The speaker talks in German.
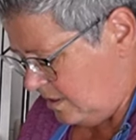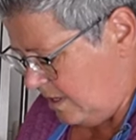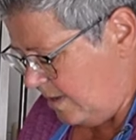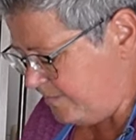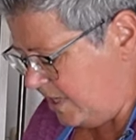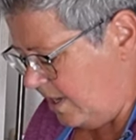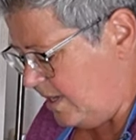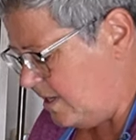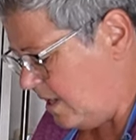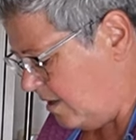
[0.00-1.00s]
Habt
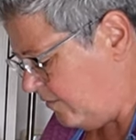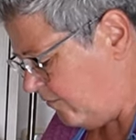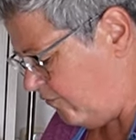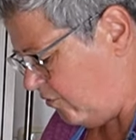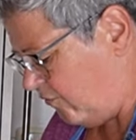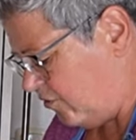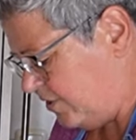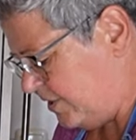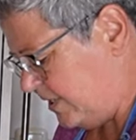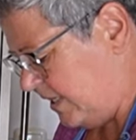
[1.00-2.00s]
keine Angst vor
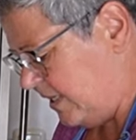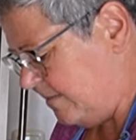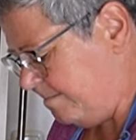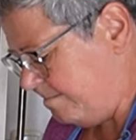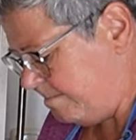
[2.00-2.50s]
solchen Dingen.